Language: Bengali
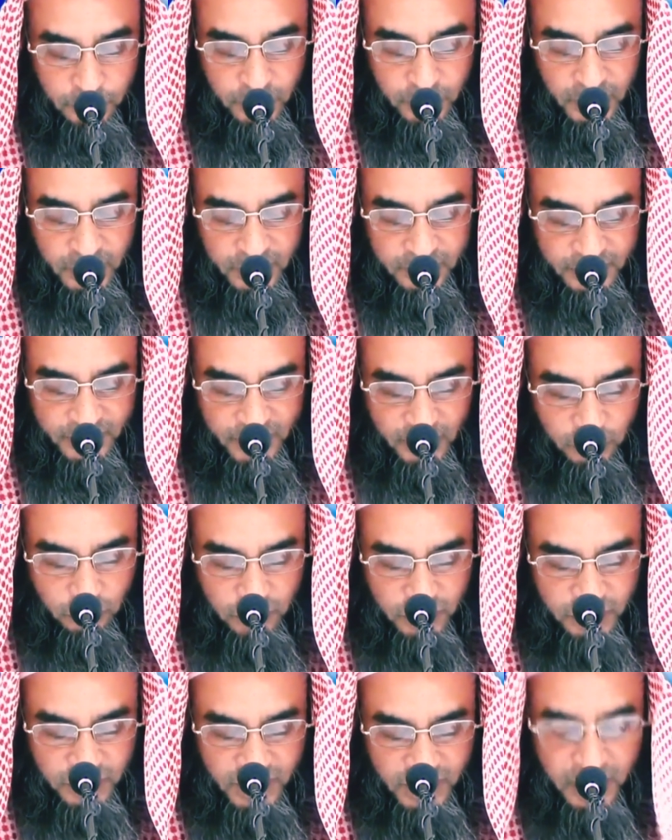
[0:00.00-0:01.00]

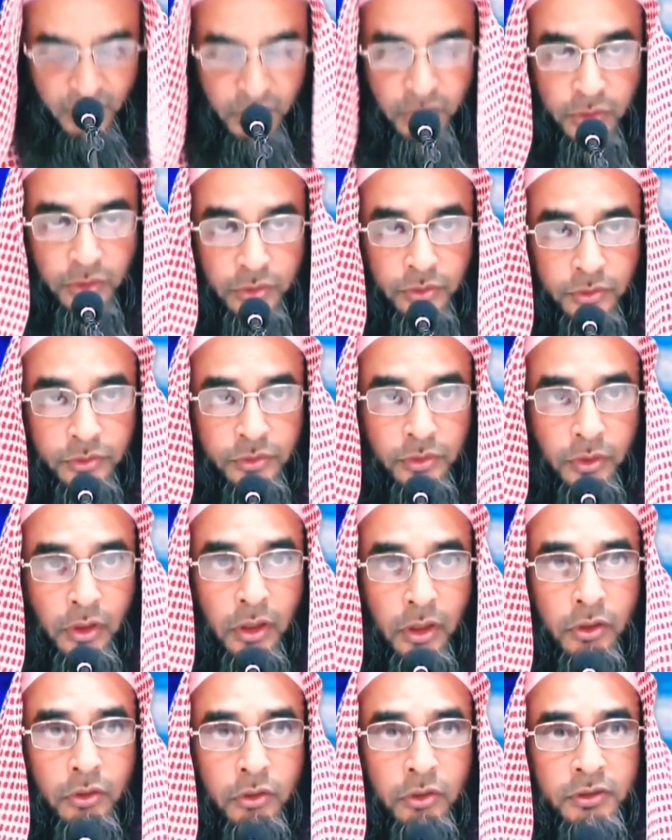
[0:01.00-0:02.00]
ওয়াজহারুল জাহলু
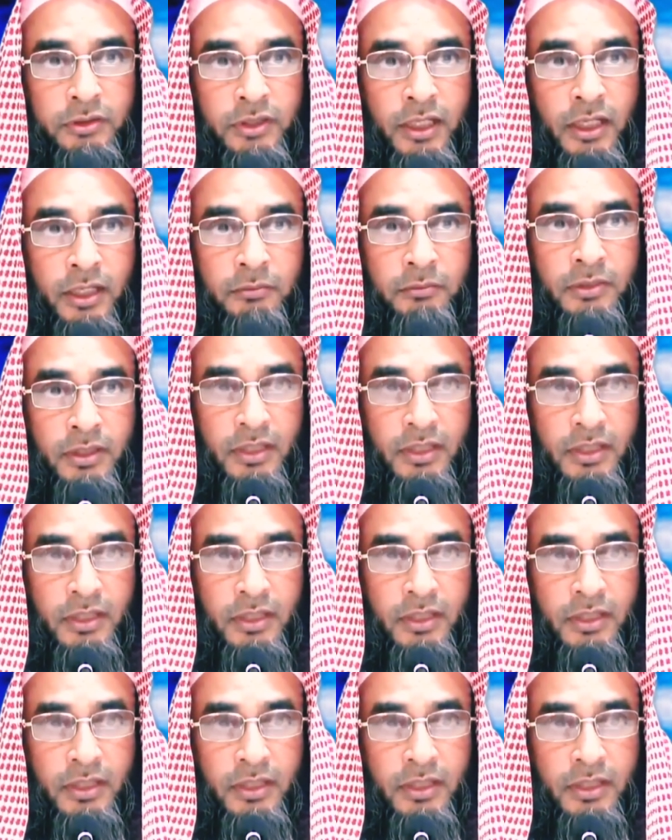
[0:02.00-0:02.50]
অজ্ঞতা